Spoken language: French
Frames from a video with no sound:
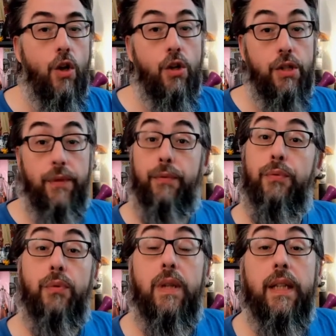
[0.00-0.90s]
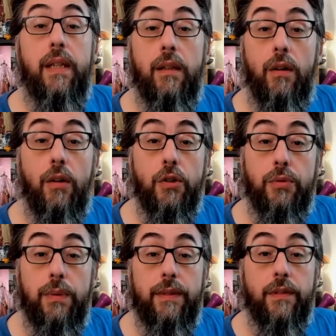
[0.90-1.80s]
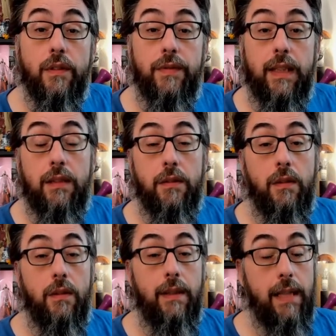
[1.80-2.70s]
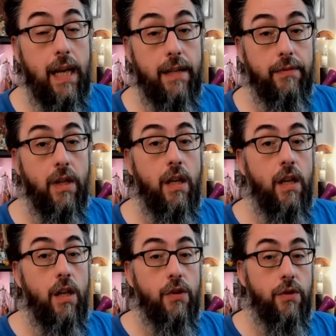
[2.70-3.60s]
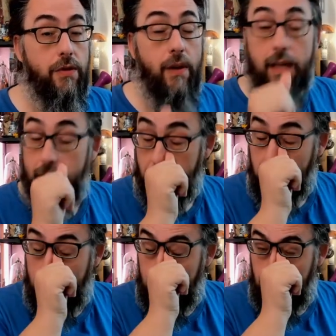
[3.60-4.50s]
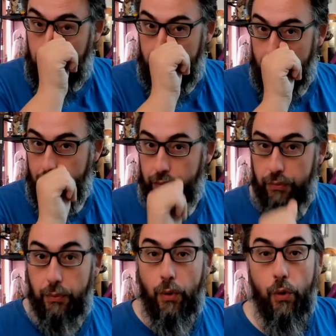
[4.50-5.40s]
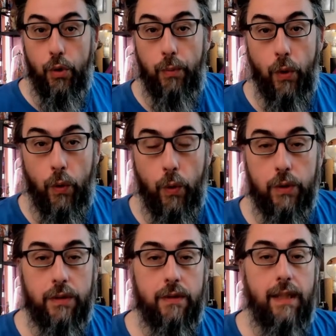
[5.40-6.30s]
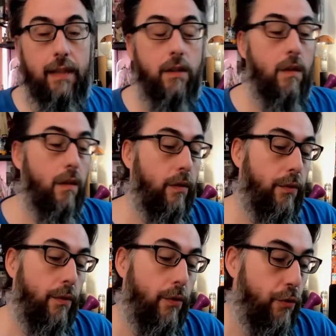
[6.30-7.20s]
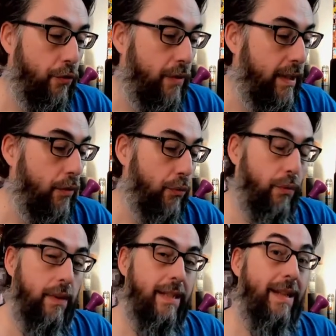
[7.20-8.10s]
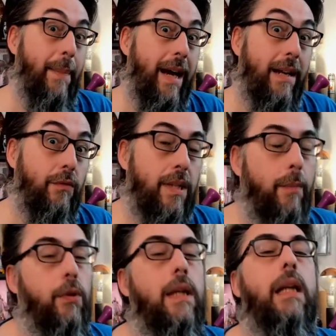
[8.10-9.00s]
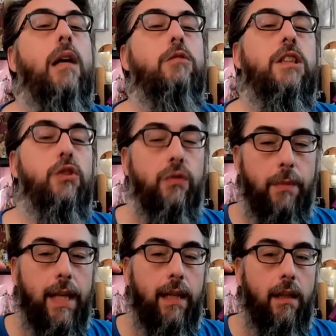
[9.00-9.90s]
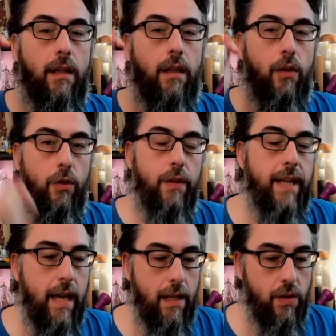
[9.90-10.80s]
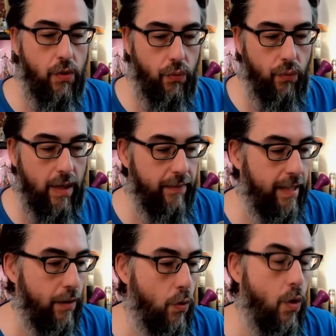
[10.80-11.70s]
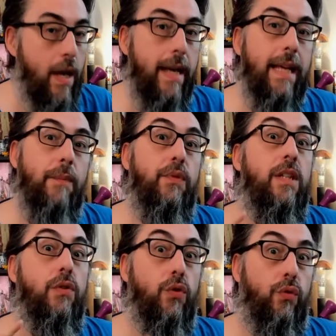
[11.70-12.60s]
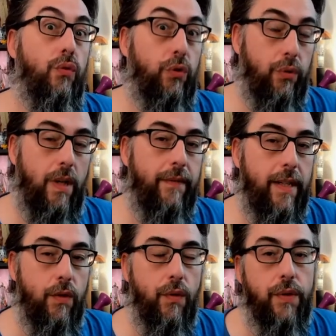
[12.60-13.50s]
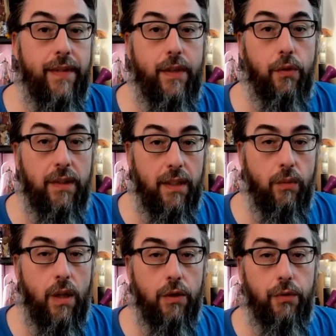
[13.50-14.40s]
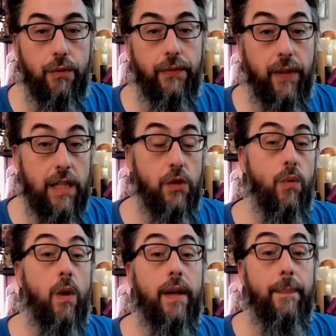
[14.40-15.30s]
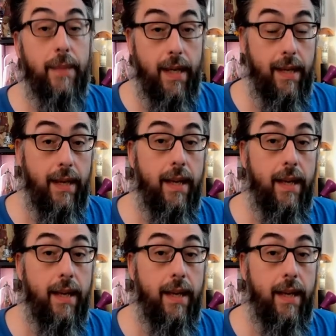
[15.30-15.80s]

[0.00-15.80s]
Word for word: Si vous voulez suivre en fait les lives, ce sera sans aucun doute sur le blocos d'Endor que je salue. N'hésitez pas à aller vous abonner. Là aussi, je vous mets le lien sous la vidéo. Et puis surtout sous la vidéo, vous avez le T3 du French Wargame Day